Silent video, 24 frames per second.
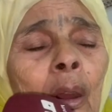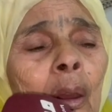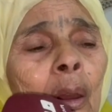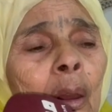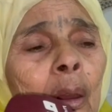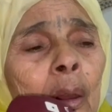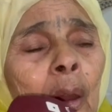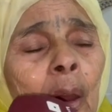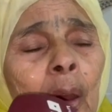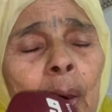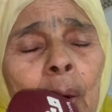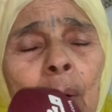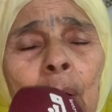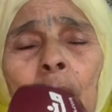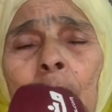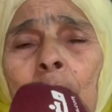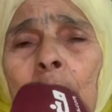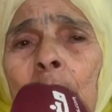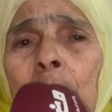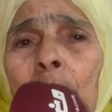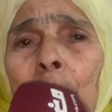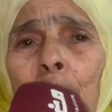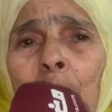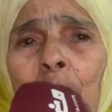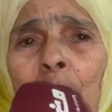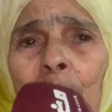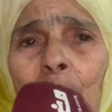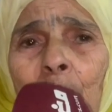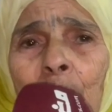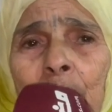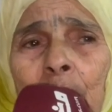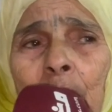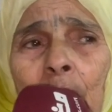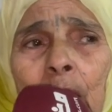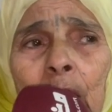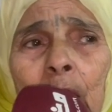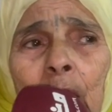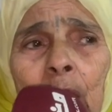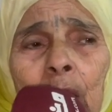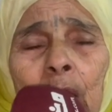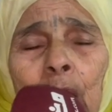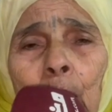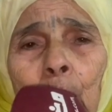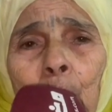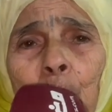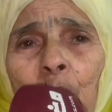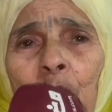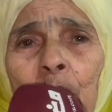كان قال لي مره واحده قال لي
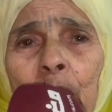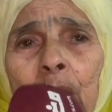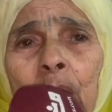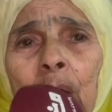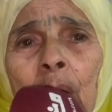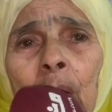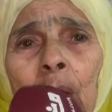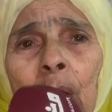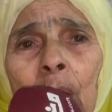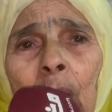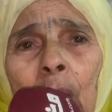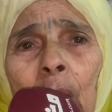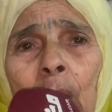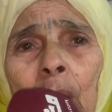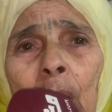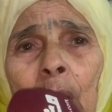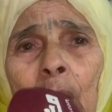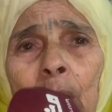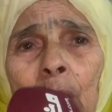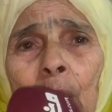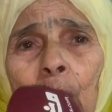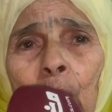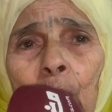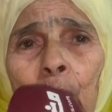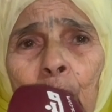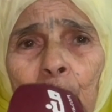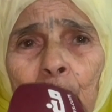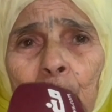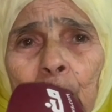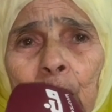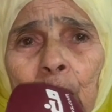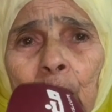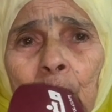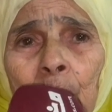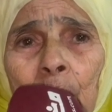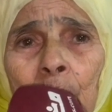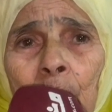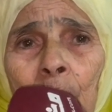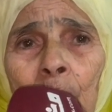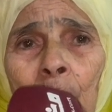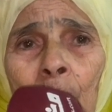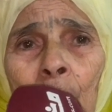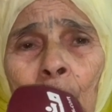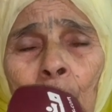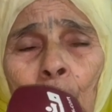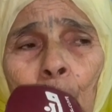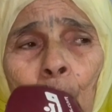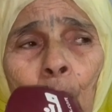امي انا راني غادي نخرج
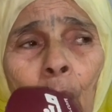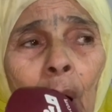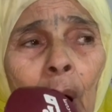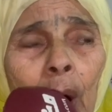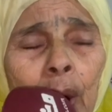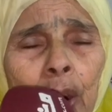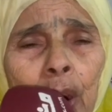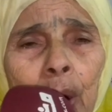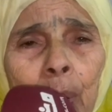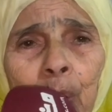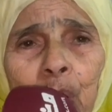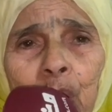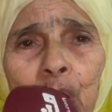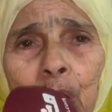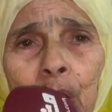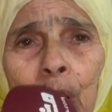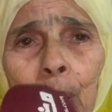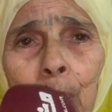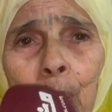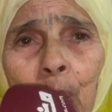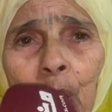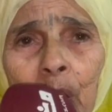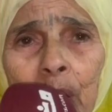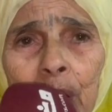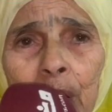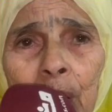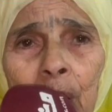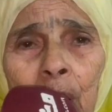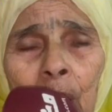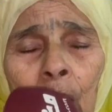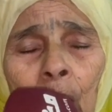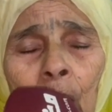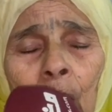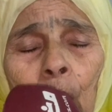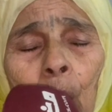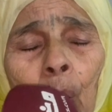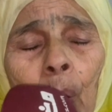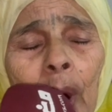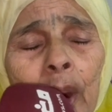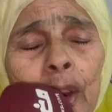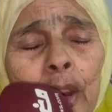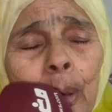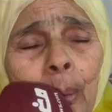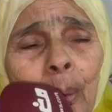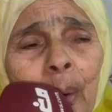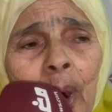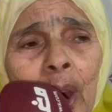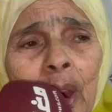وهذه نمشي أمي
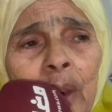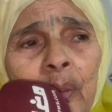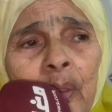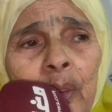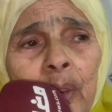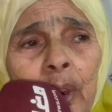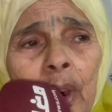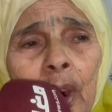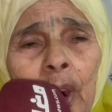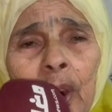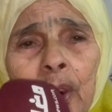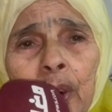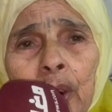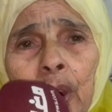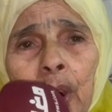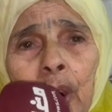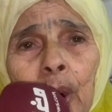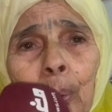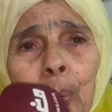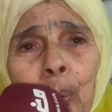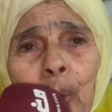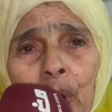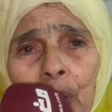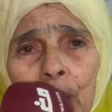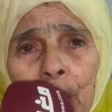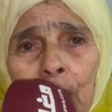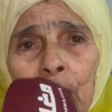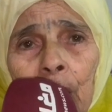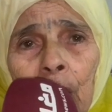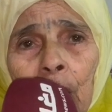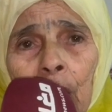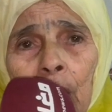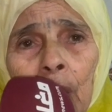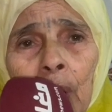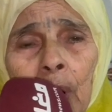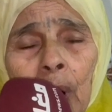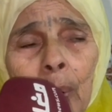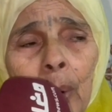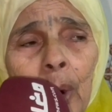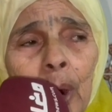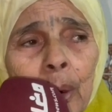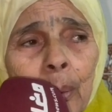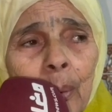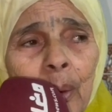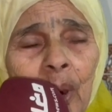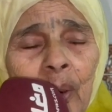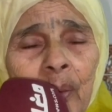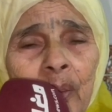وغتبقى فيا أنت أمي أنا ما
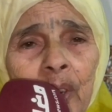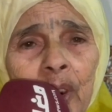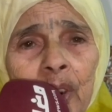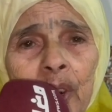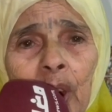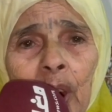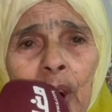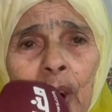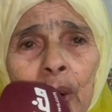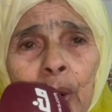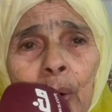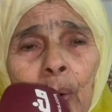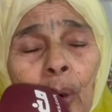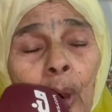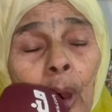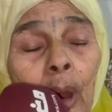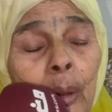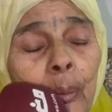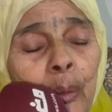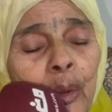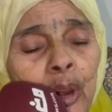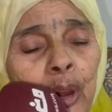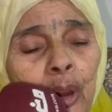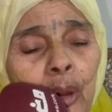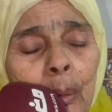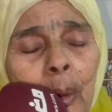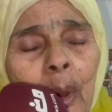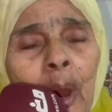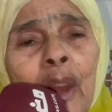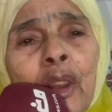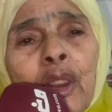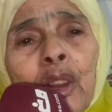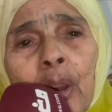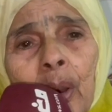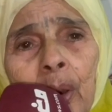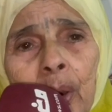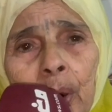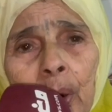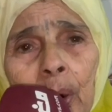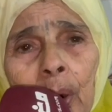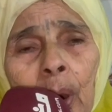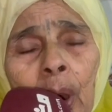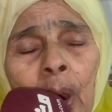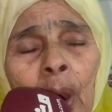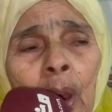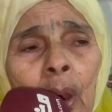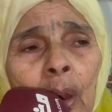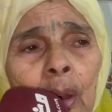غتبقى فيا حتى حاجة غنمشي بقيتش نرجع
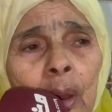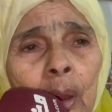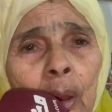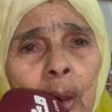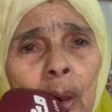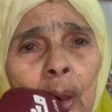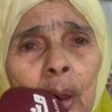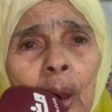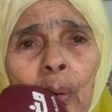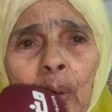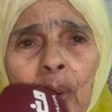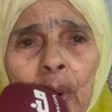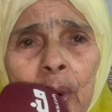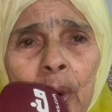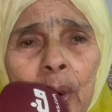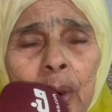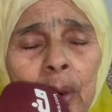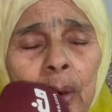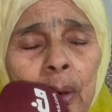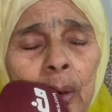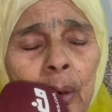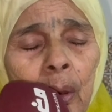لا وليدي